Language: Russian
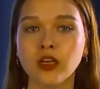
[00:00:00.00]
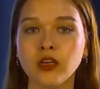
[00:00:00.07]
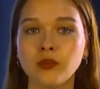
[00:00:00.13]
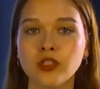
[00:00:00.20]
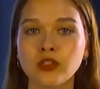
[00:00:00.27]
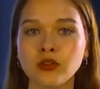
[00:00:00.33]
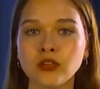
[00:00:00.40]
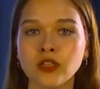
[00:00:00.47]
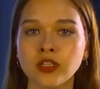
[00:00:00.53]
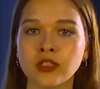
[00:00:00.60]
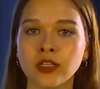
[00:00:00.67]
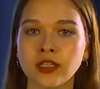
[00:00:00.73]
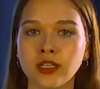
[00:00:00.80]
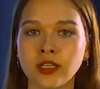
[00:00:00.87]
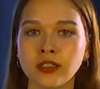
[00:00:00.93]
500
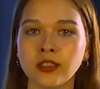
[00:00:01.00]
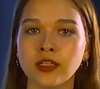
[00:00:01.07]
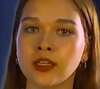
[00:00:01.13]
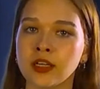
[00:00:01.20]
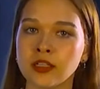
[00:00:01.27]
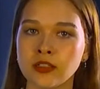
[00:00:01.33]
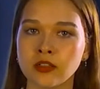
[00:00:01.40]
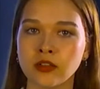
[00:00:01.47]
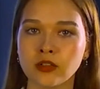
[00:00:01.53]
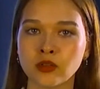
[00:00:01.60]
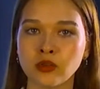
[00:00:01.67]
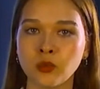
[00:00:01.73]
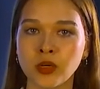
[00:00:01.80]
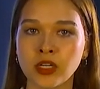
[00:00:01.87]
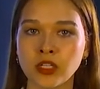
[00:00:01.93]
техногенных и один
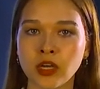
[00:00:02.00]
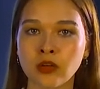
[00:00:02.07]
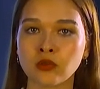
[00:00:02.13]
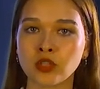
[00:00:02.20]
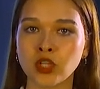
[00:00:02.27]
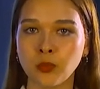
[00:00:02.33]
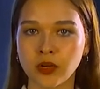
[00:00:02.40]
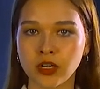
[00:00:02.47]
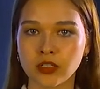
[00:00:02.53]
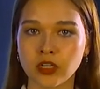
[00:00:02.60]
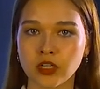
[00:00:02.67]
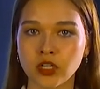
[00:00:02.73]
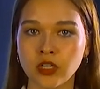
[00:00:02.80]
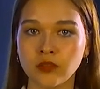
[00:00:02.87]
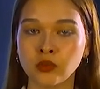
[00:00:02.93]
лесной пожар уже
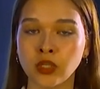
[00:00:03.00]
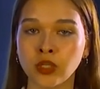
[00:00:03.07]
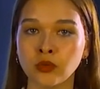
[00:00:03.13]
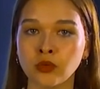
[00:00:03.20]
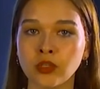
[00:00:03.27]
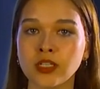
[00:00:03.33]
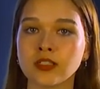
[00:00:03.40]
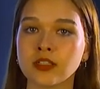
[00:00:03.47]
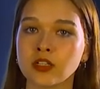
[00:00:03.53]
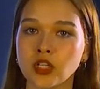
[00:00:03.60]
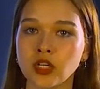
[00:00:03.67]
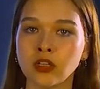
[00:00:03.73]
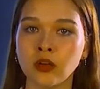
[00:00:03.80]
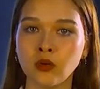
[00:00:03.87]
произошли в Улан-Удэ с начала